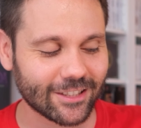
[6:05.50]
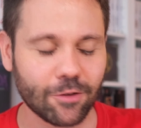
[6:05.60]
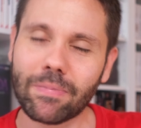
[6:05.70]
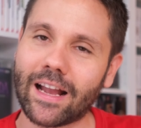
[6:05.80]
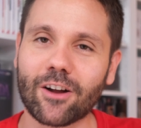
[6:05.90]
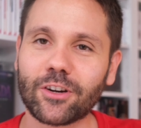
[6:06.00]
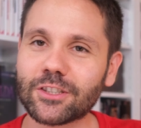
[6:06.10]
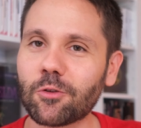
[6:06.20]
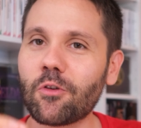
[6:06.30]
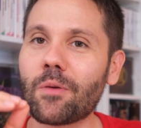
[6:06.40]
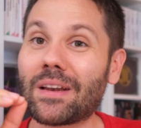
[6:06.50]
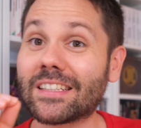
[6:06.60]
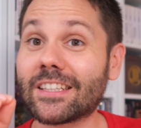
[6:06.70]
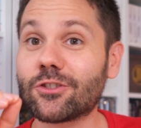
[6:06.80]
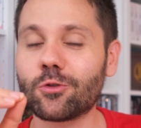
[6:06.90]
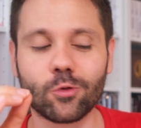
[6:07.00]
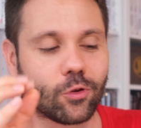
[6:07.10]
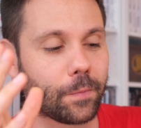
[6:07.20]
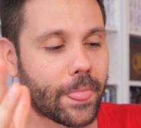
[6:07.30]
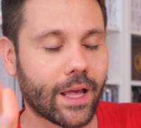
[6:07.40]
Venga, con este juego de PlayStation 1.
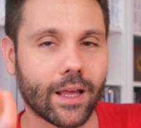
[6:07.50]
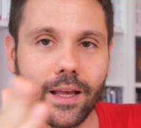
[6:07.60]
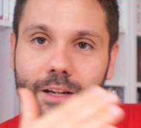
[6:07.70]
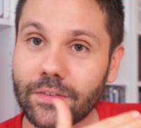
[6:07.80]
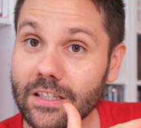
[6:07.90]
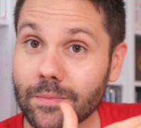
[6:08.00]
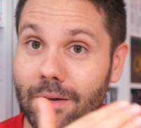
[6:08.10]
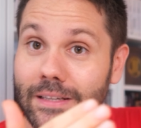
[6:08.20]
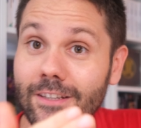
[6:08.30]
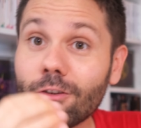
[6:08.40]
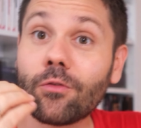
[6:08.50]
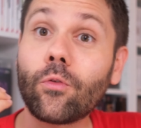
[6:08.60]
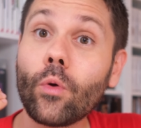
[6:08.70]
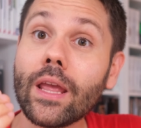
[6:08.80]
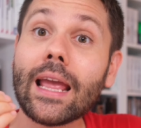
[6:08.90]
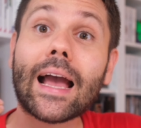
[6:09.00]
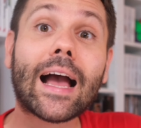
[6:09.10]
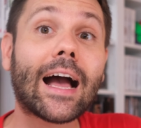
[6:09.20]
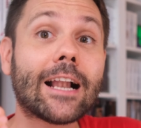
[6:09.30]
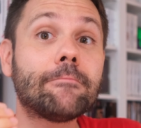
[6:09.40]
El fin de semana pasado fui
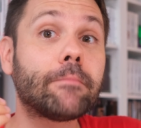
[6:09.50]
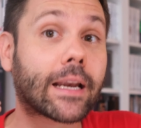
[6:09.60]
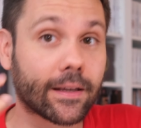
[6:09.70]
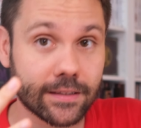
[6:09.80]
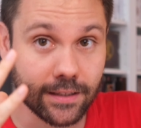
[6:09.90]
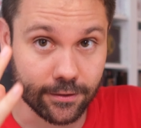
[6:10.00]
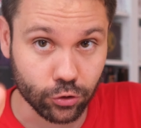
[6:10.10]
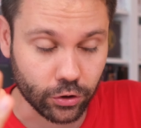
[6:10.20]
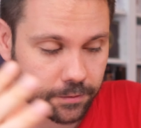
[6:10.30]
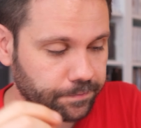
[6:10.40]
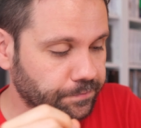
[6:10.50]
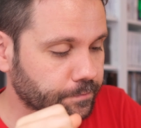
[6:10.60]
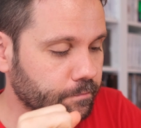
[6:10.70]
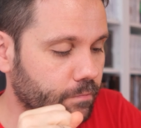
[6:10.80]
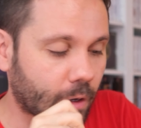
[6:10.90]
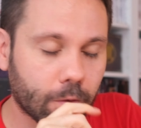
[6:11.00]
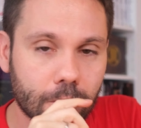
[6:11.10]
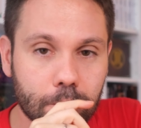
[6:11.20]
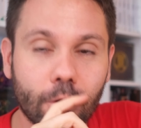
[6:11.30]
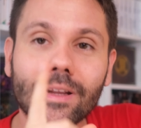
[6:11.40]
al Mercado San Antonio, ¿de
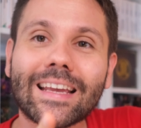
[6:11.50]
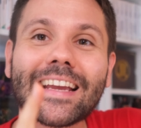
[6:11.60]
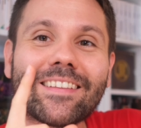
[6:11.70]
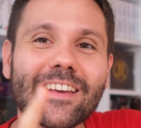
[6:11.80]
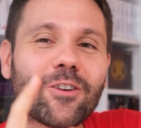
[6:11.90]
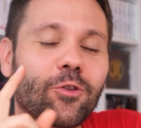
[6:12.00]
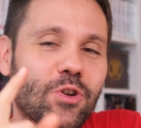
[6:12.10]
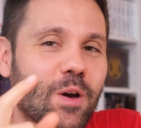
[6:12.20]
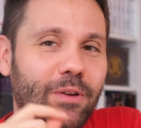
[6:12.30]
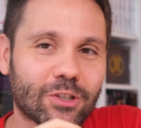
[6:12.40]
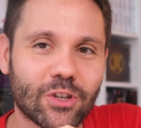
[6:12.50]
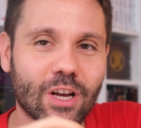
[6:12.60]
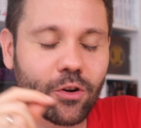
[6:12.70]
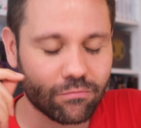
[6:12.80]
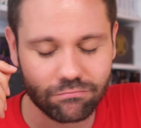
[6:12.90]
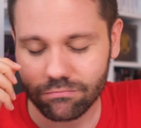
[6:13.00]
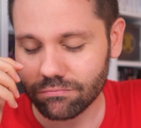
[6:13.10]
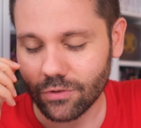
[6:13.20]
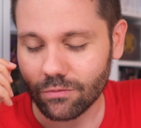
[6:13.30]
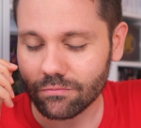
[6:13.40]
acuerdo? Porque quedé con una persona, con,
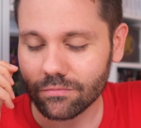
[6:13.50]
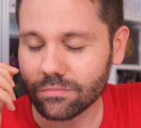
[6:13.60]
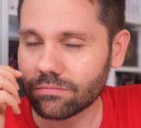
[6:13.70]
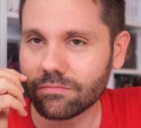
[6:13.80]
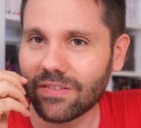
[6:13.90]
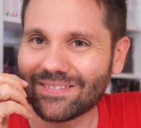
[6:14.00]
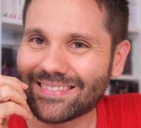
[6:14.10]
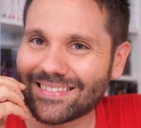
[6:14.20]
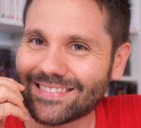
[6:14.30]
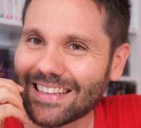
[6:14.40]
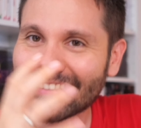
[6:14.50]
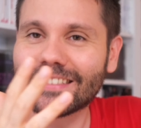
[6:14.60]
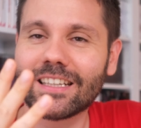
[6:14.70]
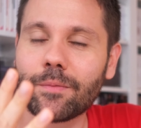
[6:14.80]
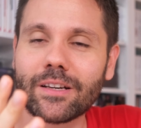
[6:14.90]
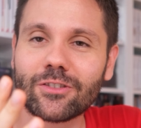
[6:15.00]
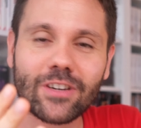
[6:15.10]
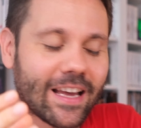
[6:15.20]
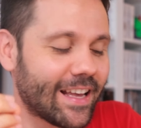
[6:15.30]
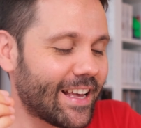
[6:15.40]
con fantástica
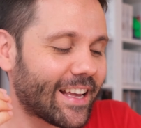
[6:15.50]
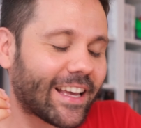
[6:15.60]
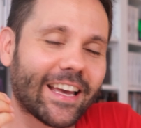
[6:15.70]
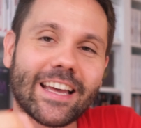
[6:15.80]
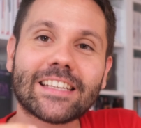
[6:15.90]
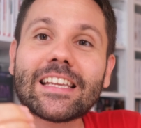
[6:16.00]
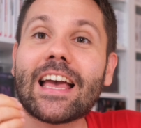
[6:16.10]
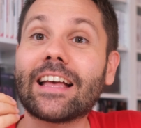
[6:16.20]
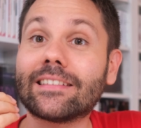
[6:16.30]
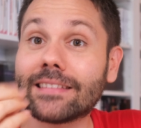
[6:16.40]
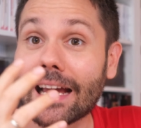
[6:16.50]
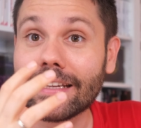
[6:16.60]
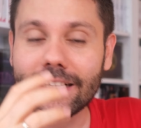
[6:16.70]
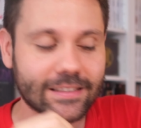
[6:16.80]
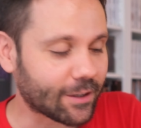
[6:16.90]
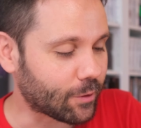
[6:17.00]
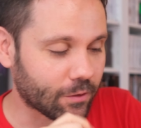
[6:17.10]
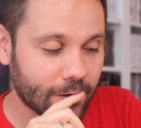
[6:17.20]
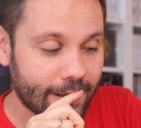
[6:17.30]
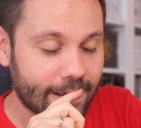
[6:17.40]
persona, que es Daniels, ¿de
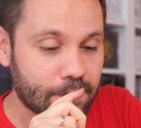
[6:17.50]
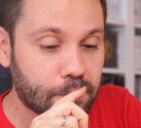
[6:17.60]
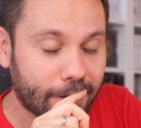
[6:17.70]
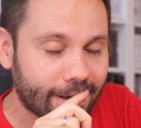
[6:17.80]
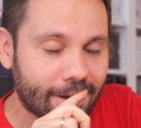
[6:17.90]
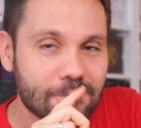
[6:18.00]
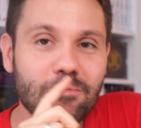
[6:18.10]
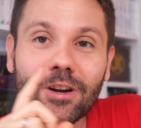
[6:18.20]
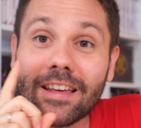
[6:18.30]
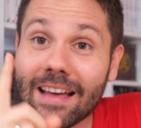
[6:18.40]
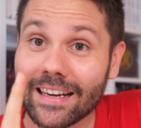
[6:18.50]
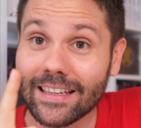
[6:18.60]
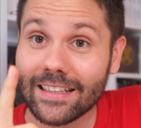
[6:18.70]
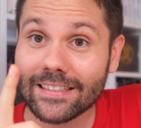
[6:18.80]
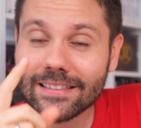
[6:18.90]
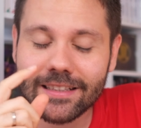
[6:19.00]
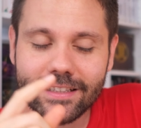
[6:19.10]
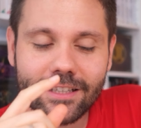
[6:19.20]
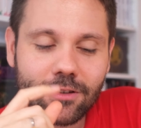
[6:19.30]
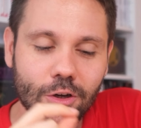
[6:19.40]
acuerdo? ¿Por qué? Porque Daniels
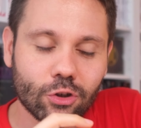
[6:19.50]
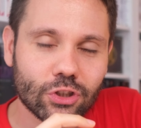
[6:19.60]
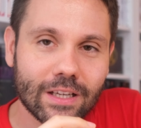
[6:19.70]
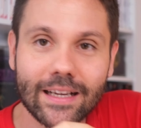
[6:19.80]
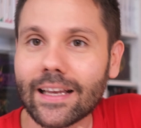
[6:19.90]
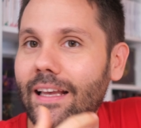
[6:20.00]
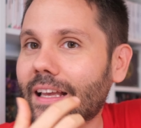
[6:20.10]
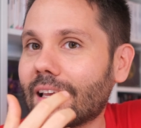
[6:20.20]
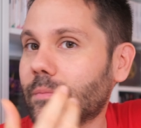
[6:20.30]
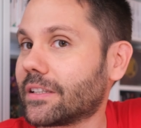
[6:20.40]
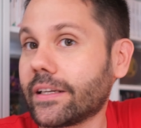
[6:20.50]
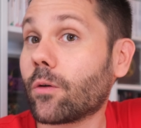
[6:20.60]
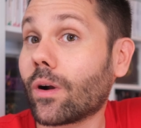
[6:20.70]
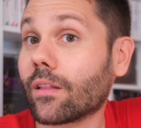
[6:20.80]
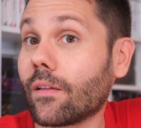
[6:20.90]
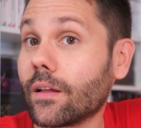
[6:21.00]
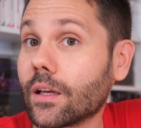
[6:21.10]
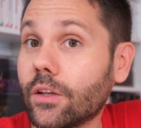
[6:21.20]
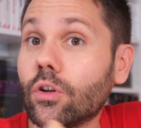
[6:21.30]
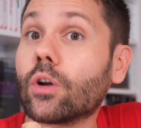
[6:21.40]
tenía una cosa que me tenía guardada,
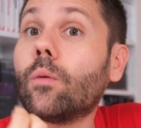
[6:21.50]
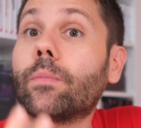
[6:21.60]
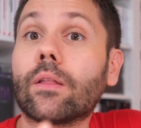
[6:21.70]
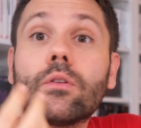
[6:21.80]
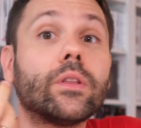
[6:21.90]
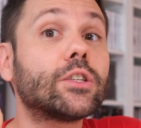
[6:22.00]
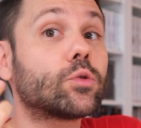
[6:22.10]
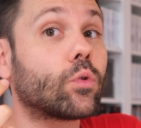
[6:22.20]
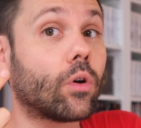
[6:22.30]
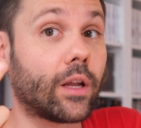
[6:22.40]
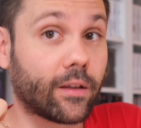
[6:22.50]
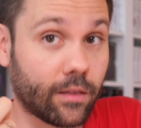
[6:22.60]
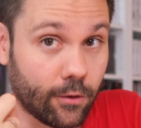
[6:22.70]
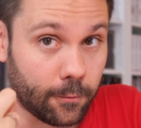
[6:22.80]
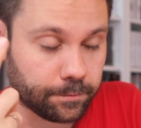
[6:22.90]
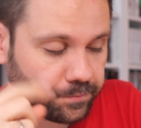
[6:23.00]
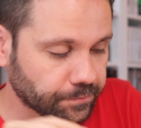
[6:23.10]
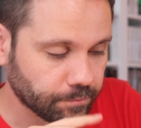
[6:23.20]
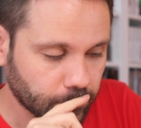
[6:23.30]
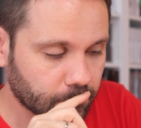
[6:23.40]
que yo le he comprado de su colección.
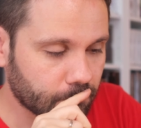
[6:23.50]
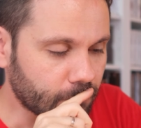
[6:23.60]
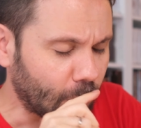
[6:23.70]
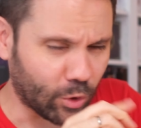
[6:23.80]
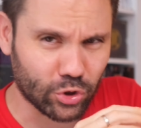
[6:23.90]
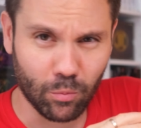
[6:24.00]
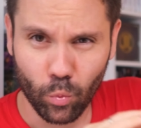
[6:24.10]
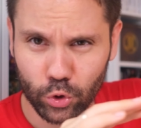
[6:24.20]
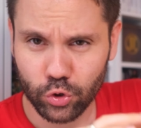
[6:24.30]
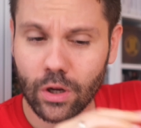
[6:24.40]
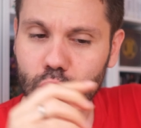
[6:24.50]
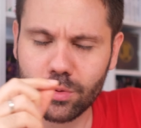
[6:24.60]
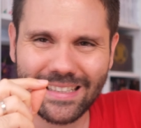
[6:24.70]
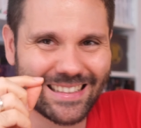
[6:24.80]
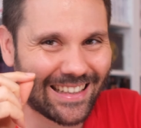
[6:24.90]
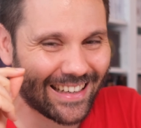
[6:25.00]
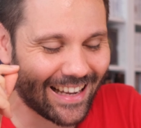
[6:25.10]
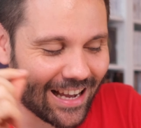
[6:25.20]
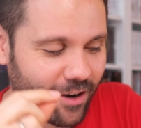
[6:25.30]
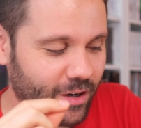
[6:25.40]
Una cosa muy chula que os voy a enseñar
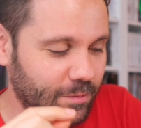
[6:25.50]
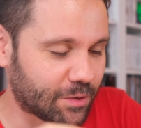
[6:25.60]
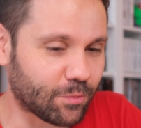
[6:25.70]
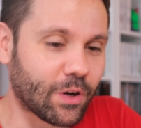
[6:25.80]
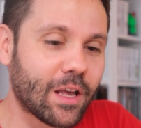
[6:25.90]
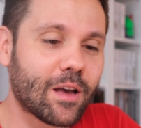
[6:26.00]
ahora mismo.